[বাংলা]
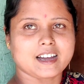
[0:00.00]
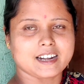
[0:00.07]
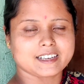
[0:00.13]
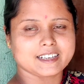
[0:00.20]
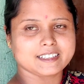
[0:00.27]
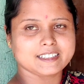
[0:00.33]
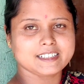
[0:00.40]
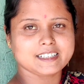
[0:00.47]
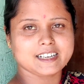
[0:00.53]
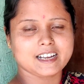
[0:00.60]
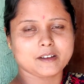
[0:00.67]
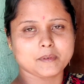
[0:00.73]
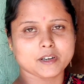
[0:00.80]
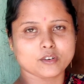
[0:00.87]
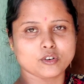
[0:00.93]
কালকের দিনটা
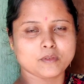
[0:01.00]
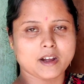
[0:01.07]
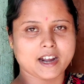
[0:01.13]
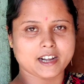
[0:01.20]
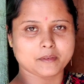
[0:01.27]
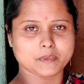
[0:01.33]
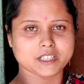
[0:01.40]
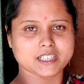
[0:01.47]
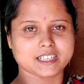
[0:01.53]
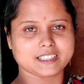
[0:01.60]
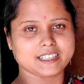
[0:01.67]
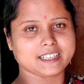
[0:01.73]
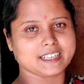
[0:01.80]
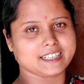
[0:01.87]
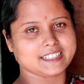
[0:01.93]
আমার খুব আরামের
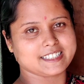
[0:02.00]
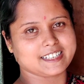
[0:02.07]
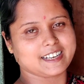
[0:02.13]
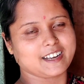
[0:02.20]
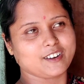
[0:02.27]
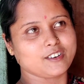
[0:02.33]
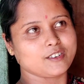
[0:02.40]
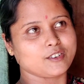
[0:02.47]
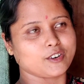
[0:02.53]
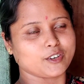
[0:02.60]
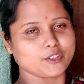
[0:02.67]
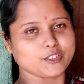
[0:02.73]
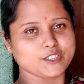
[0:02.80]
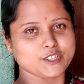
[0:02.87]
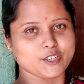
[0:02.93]
সাথেই কেটেছে কারণ
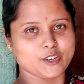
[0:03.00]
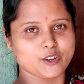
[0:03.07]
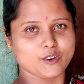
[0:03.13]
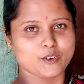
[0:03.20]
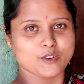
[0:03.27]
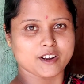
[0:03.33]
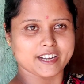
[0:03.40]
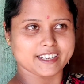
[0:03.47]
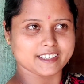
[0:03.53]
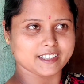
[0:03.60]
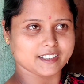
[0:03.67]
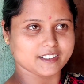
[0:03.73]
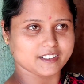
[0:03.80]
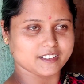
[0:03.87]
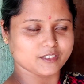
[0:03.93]
ননদ ছিল ও
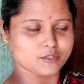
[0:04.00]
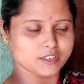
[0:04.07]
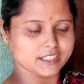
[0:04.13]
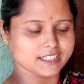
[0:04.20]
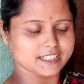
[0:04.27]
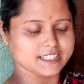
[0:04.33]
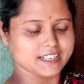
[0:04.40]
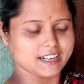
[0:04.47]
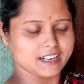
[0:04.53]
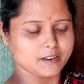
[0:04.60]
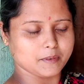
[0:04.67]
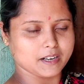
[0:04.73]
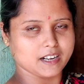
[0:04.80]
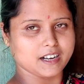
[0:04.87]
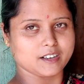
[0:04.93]
অনেকটা করে দিয়েছে
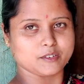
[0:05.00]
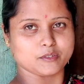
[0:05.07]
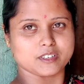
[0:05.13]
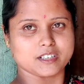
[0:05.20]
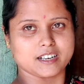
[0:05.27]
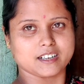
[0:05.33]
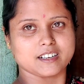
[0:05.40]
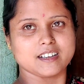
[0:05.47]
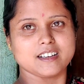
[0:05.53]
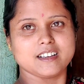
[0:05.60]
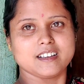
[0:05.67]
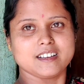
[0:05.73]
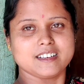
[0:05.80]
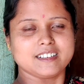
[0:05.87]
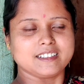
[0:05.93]
রান্নাবান্না টুকটাক
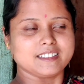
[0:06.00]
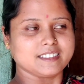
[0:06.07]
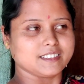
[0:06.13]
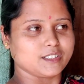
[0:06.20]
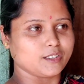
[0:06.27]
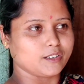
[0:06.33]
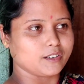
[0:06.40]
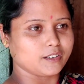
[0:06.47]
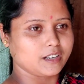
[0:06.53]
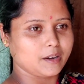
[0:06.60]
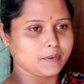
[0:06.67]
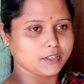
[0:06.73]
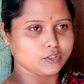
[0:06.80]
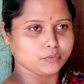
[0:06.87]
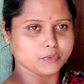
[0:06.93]
তো
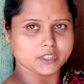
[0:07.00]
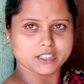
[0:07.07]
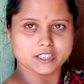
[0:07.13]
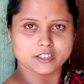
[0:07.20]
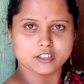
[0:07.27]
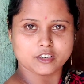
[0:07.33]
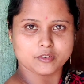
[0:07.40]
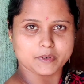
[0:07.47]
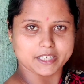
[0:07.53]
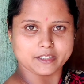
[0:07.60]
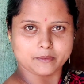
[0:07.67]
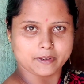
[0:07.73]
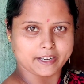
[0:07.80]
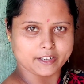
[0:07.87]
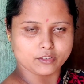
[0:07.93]
আবার দুপুরের দিকে ধরো
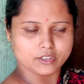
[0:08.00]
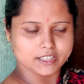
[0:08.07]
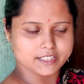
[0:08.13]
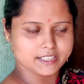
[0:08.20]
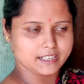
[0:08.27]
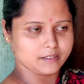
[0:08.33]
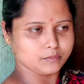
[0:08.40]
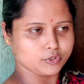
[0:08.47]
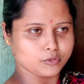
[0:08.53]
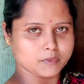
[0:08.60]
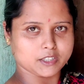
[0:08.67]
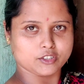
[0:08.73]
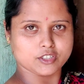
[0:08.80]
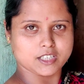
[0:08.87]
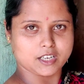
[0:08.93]
বাড়ির বাইরেও গেছিলাম
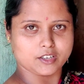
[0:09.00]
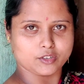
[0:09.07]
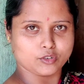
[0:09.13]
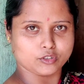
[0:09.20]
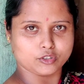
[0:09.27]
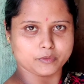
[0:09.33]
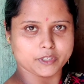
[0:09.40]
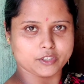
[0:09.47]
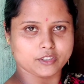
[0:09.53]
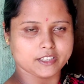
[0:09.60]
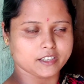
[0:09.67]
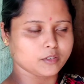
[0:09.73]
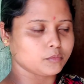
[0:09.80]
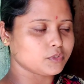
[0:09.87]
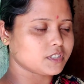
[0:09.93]
তোমরা তো জানোই কত ভিডিও
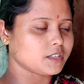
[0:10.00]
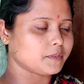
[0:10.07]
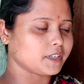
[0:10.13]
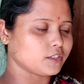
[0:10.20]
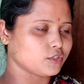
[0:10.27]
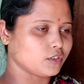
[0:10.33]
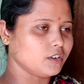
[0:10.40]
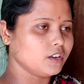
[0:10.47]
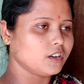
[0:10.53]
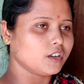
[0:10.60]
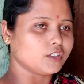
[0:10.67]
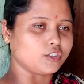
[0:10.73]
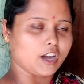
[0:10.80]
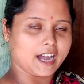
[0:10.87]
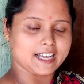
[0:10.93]
দেখে বুঝতে পেরেছো
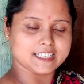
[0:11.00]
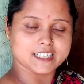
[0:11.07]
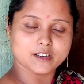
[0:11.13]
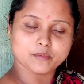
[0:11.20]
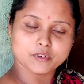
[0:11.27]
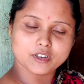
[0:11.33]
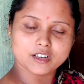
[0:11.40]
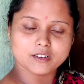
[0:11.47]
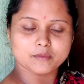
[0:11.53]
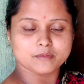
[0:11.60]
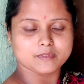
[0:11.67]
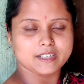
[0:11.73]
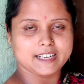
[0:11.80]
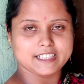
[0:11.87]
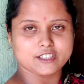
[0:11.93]
তো আজকে পুরো
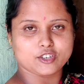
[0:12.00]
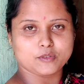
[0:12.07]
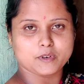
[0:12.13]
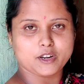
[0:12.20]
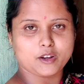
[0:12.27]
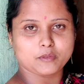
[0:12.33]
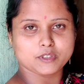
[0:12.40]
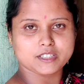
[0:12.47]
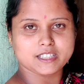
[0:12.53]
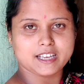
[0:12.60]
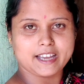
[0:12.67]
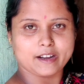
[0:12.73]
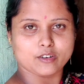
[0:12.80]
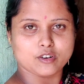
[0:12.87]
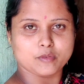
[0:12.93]
লেজে গোবরের অবস্থা
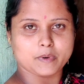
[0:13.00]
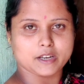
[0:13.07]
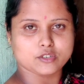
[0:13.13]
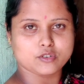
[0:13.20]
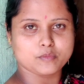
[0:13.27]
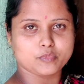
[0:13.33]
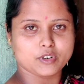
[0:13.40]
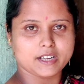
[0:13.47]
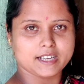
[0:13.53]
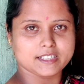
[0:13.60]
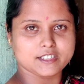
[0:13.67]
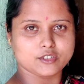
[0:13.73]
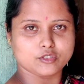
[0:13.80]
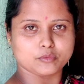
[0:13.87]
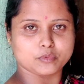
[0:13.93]
এখনো বাসন পড়ে
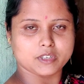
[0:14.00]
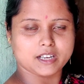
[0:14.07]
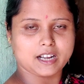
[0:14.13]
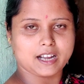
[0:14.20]
আছে দুপুরে